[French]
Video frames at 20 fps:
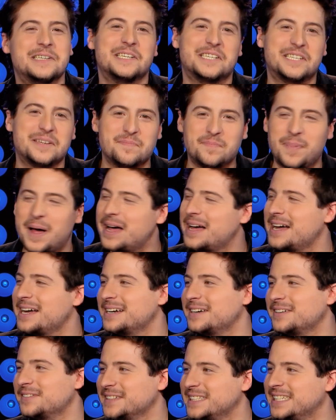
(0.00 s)
j'ai
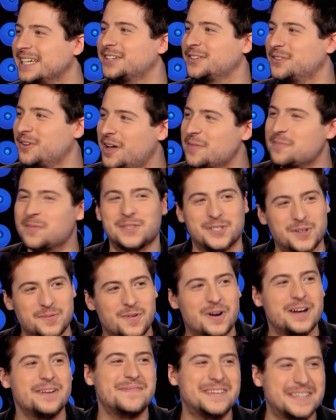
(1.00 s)
pas envie de dire qu'il y en aura de moins en
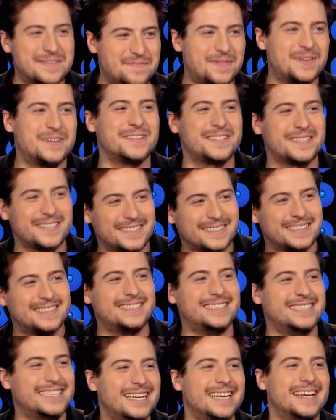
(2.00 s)
moins, mais je pense
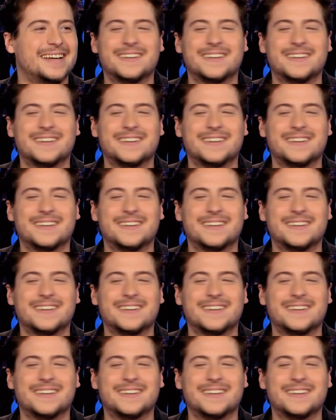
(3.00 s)
euh,